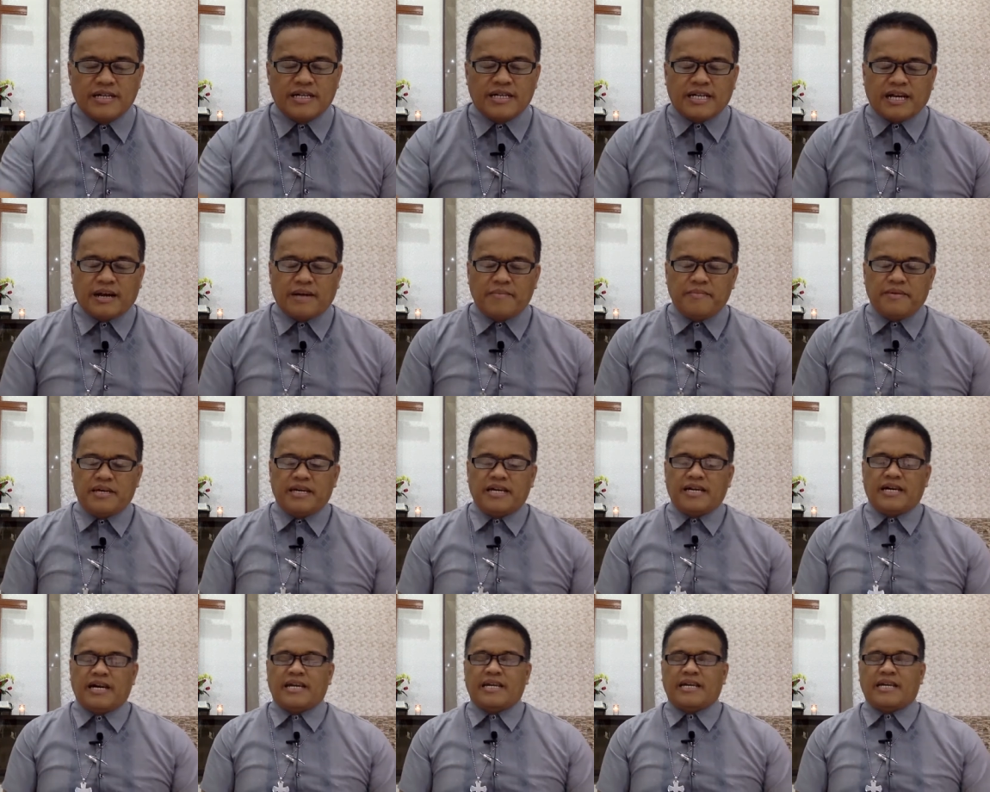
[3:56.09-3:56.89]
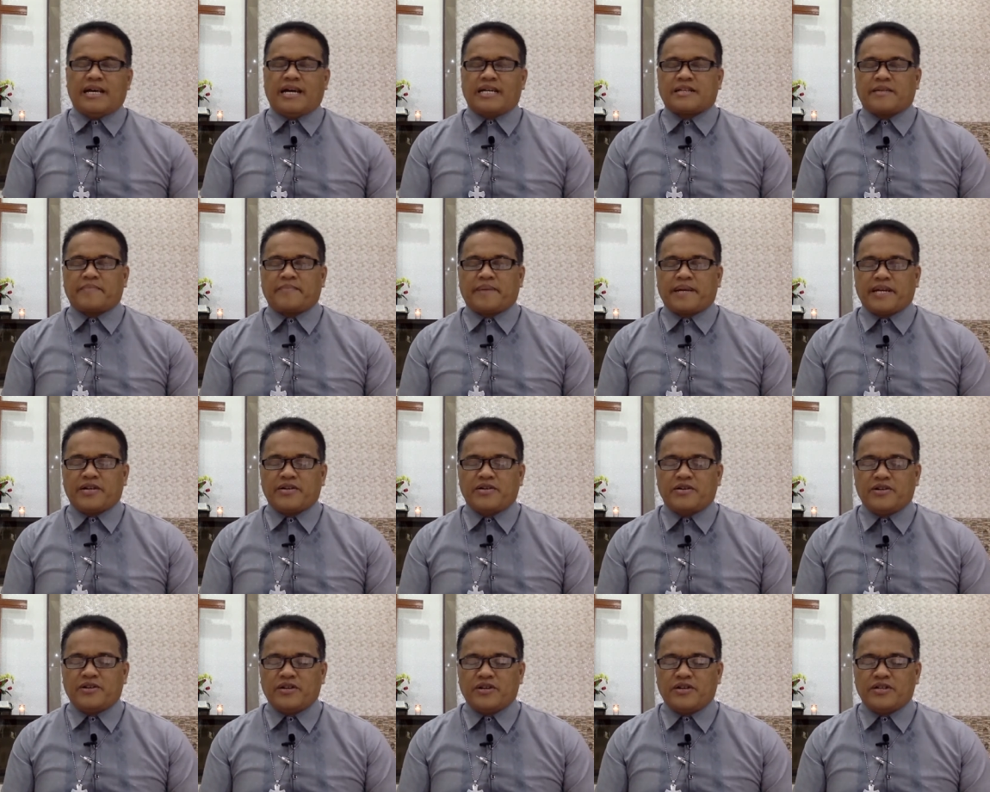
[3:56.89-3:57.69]
kami ay nasa
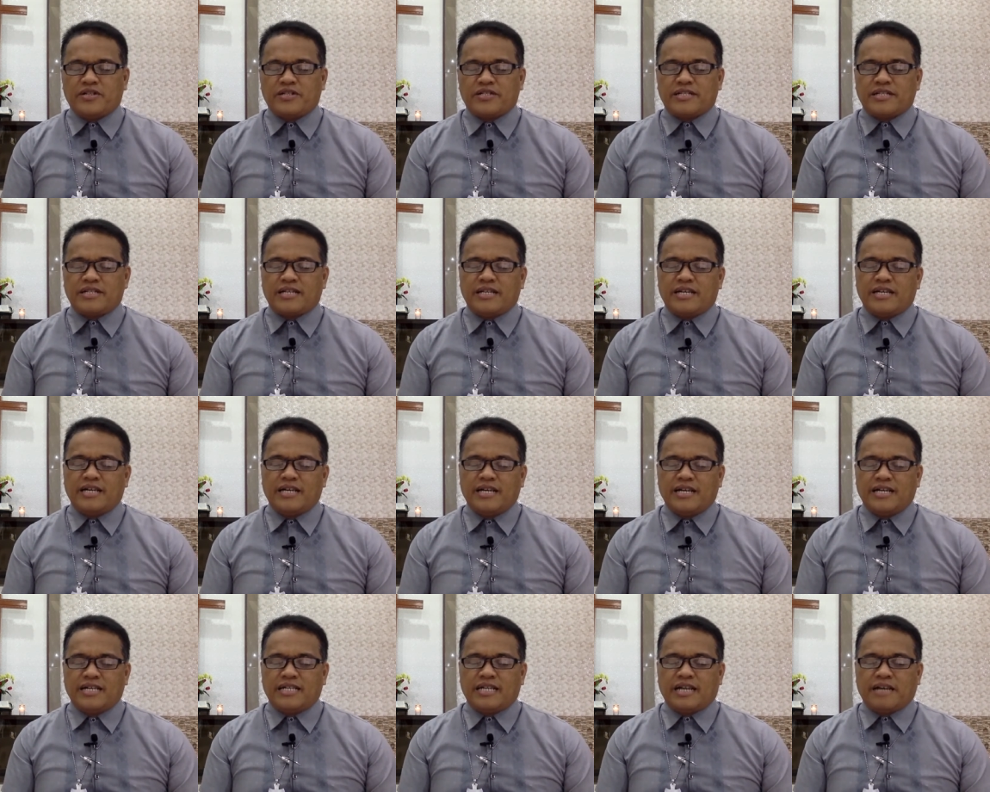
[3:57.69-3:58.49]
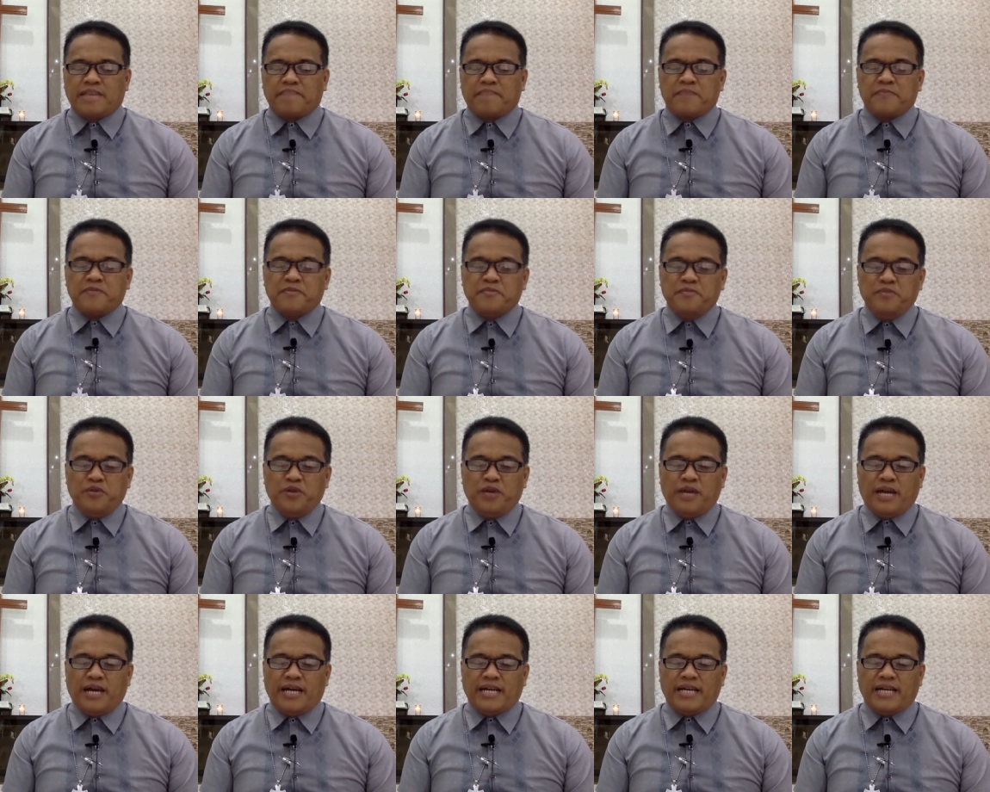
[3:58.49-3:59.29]
panahon ng
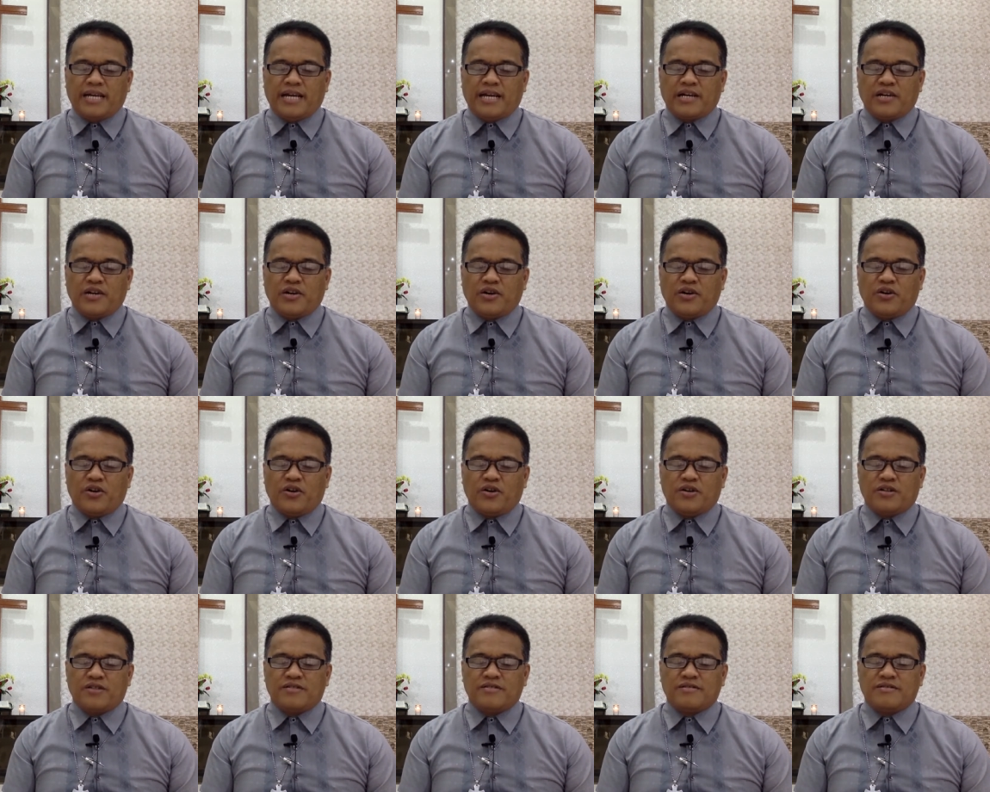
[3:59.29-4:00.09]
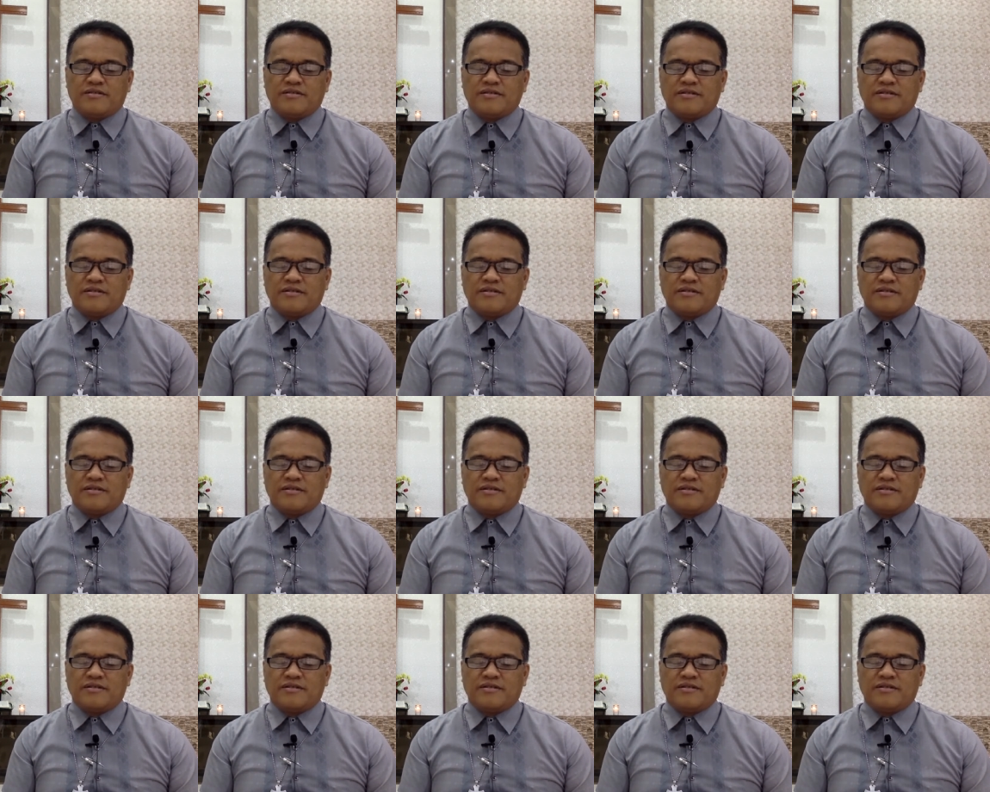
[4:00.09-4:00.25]
pagbubulay ng iyong